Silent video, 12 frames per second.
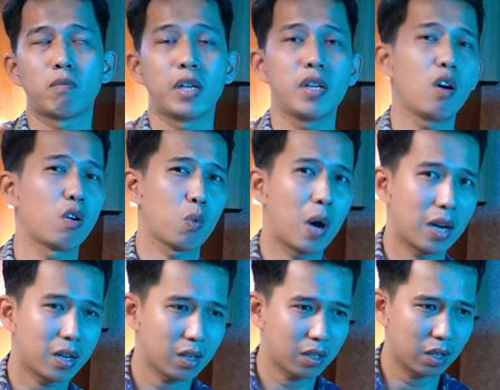giải trí on one
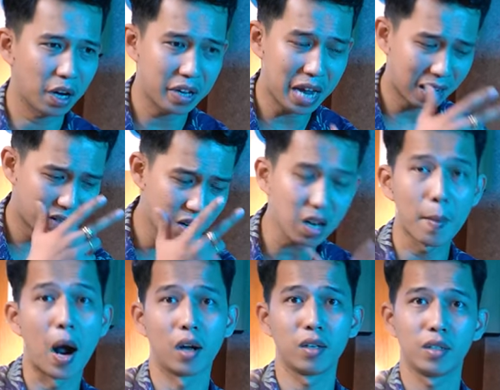thời gian rất là bận